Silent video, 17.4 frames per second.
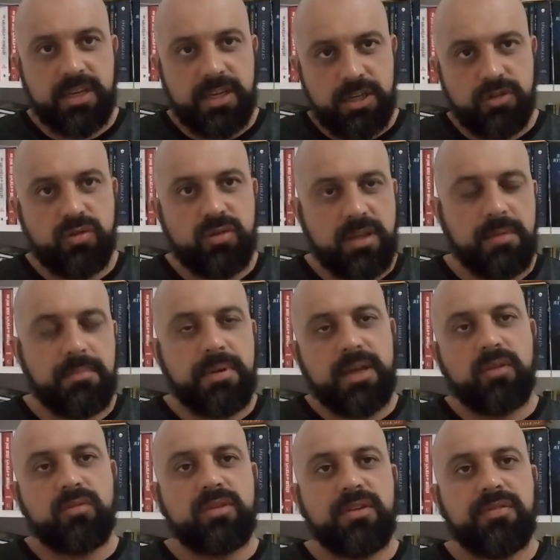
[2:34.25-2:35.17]
Isso
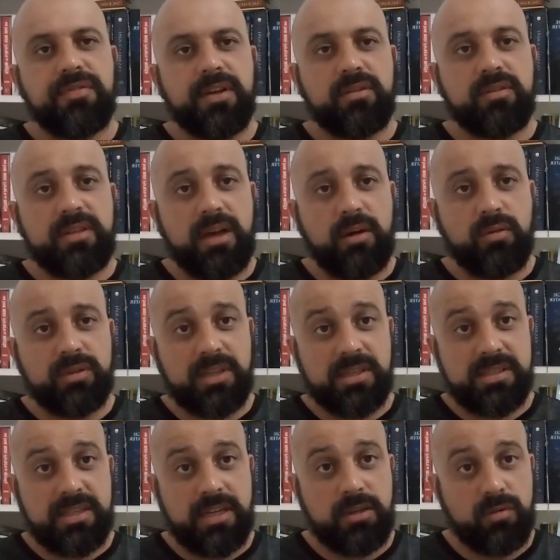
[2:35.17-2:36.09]
também é um defeito que está
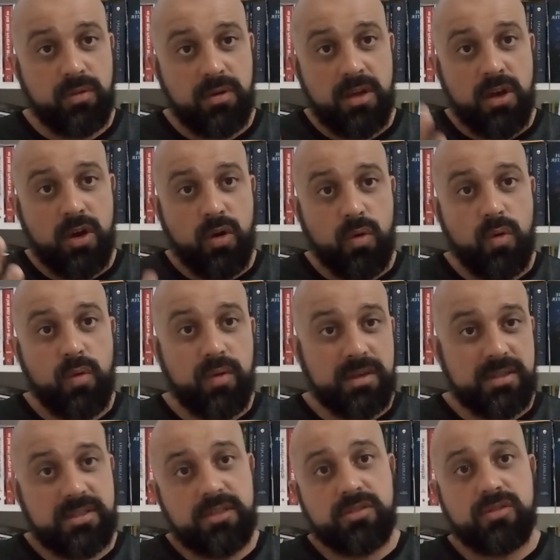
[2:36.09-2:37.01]
acontecendo com
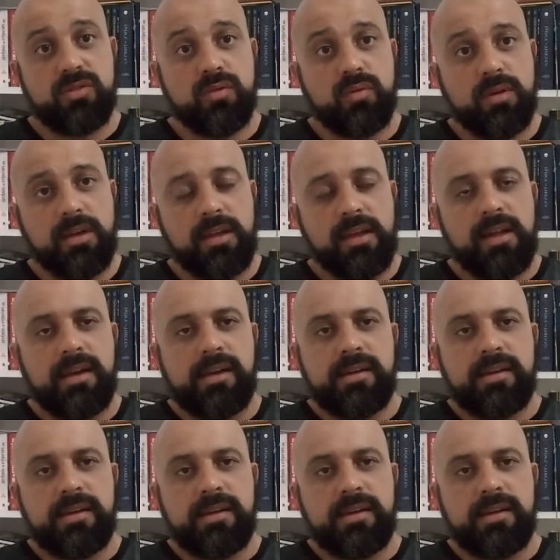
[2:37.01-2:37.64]
a Samsung.